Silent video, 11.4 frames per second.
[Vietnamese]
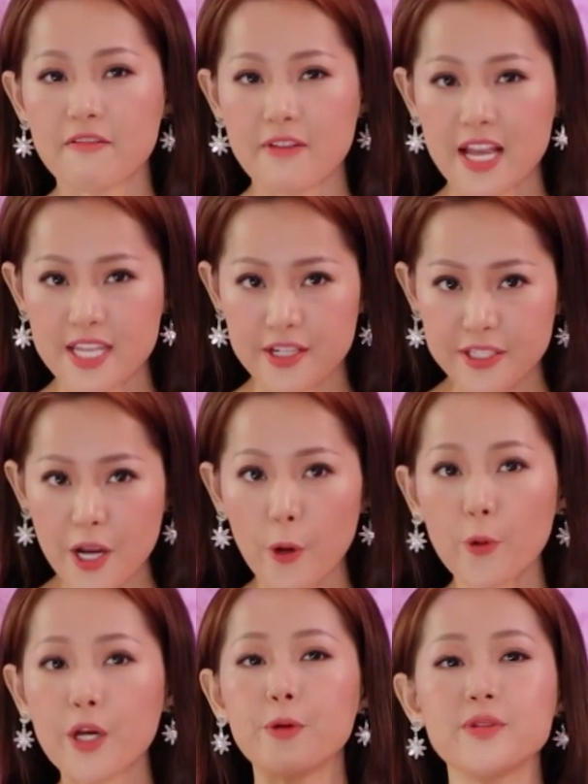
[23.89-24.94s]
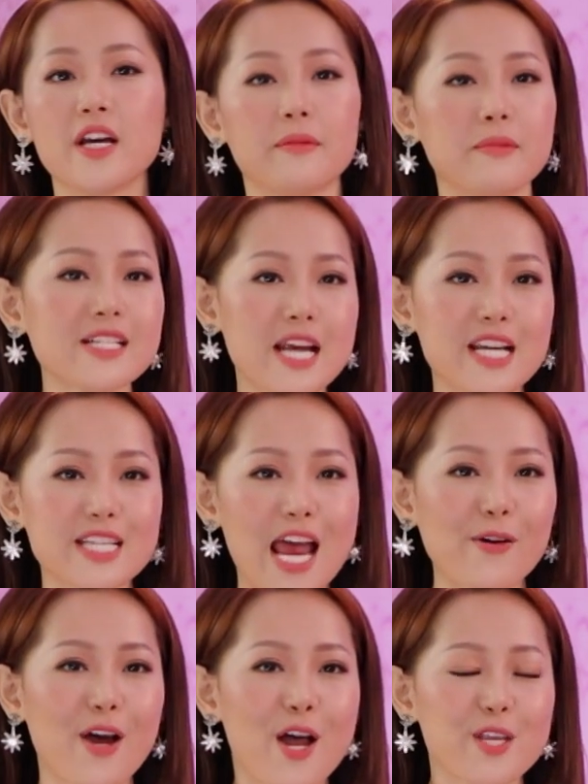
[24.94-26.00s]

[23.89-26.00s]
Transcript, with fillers: và những dấu hiệu nhận biết ra sao?